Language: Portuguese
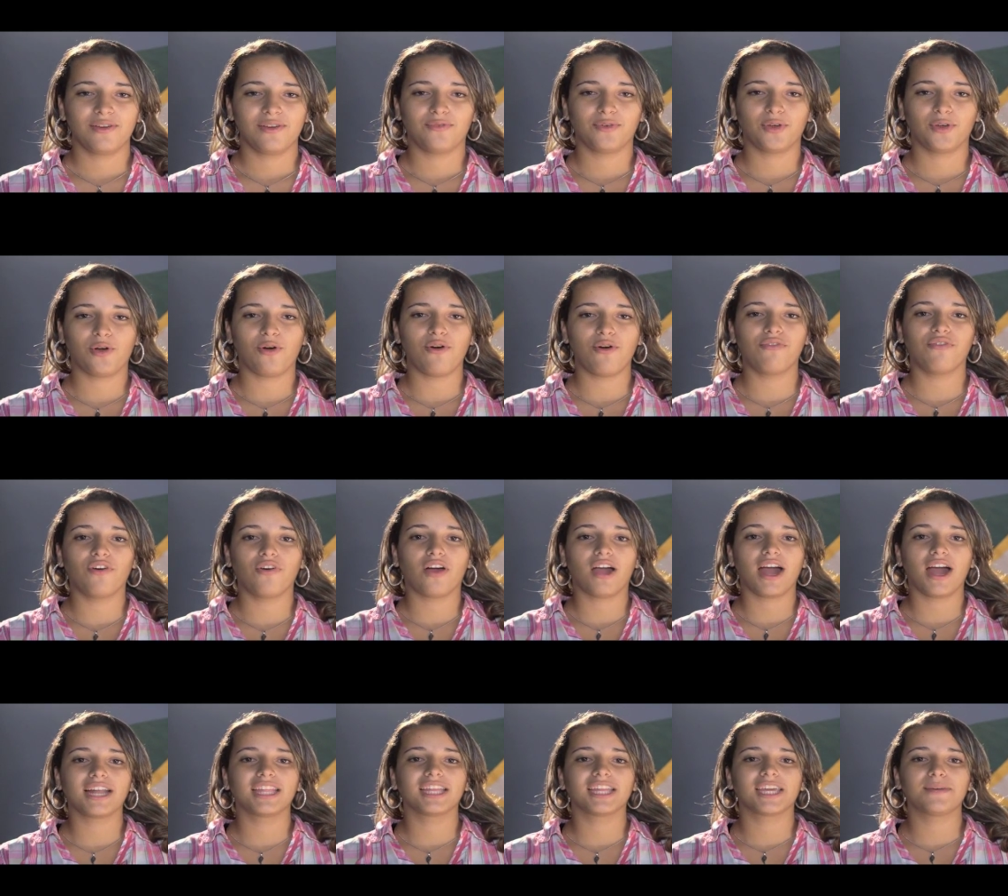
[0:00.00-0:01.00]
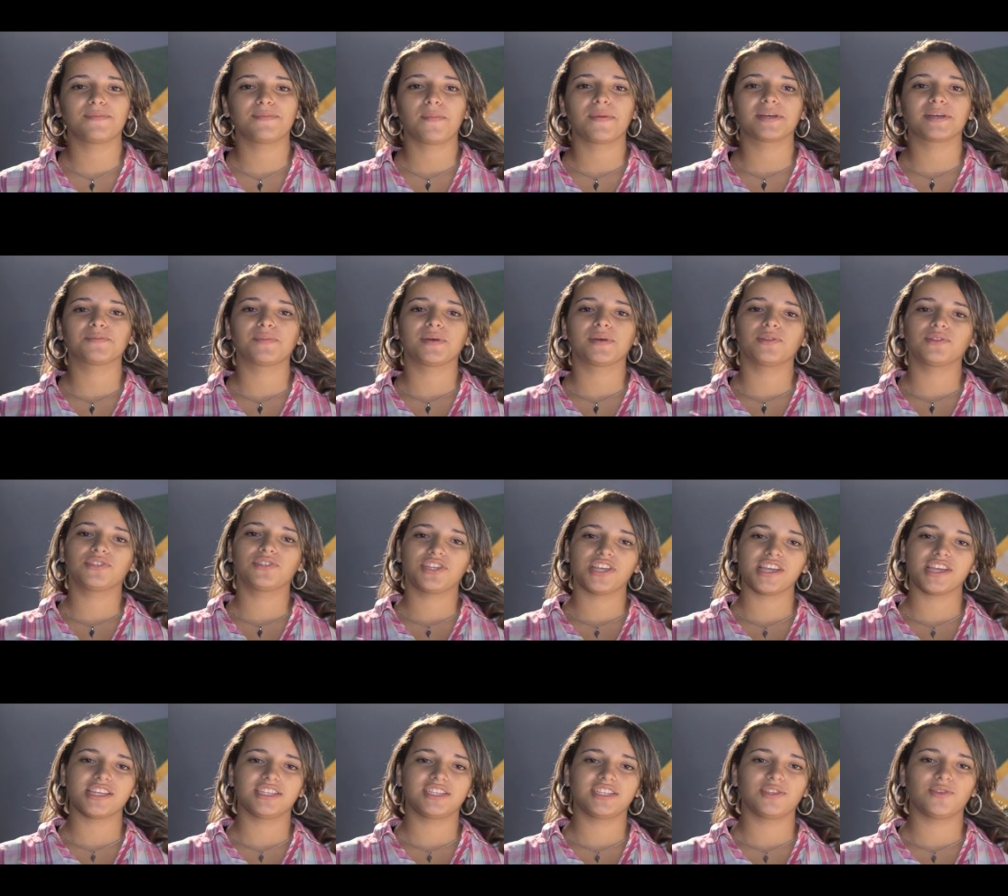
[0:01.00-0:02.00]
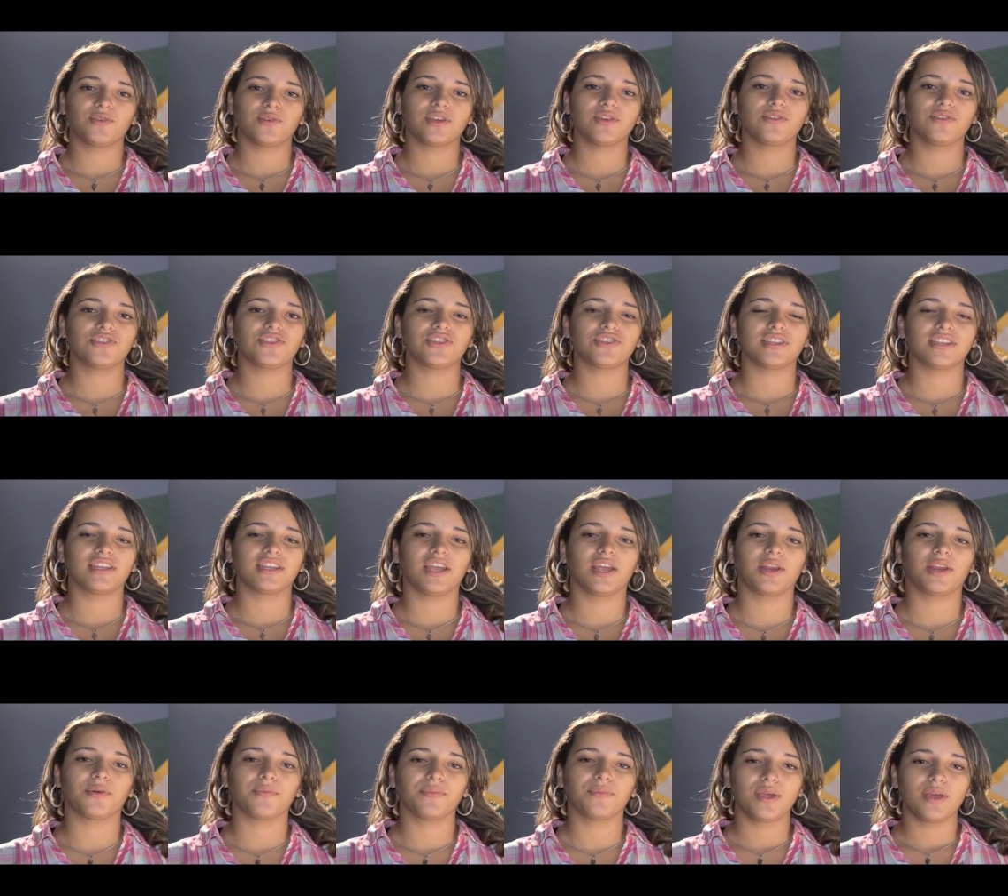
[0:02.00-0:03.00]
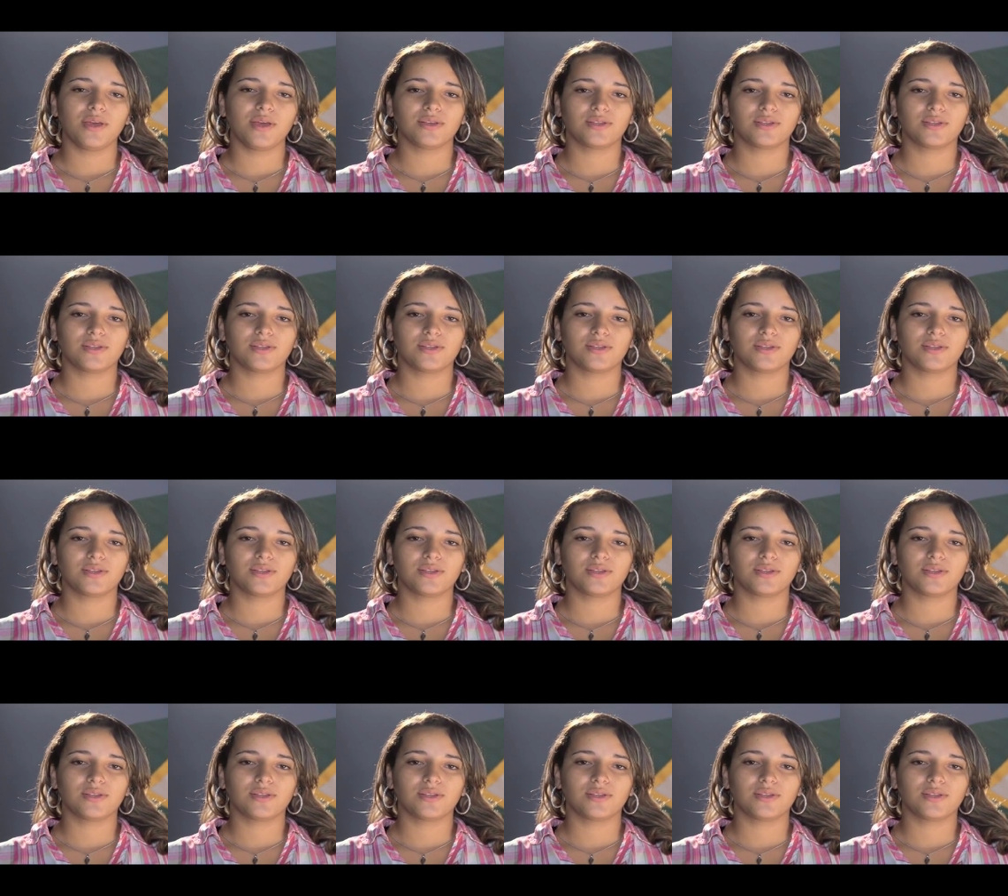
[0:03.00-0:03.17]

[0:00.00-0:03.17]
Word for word: Fui convocada aqui para participar do Change no Rio de Janeiro.